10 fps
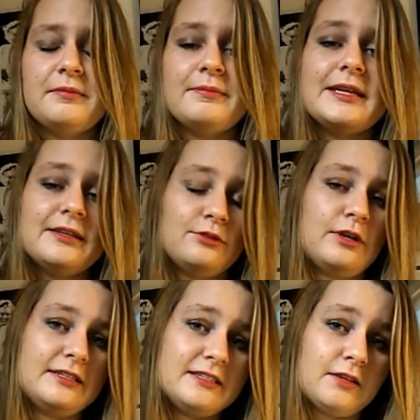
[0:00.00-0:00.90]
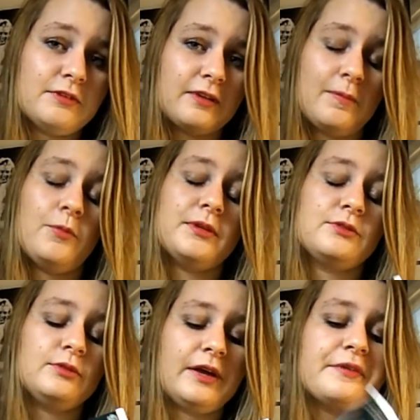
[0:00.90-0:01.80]
Mais cela dit, ça fait vraiment
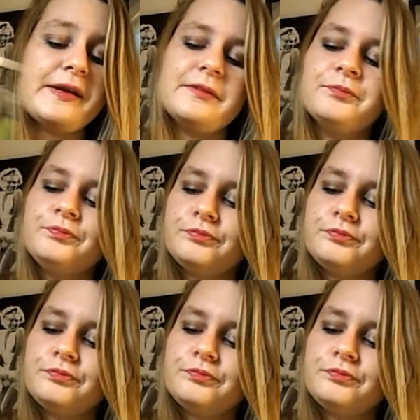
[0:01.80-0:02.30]
bien son travail.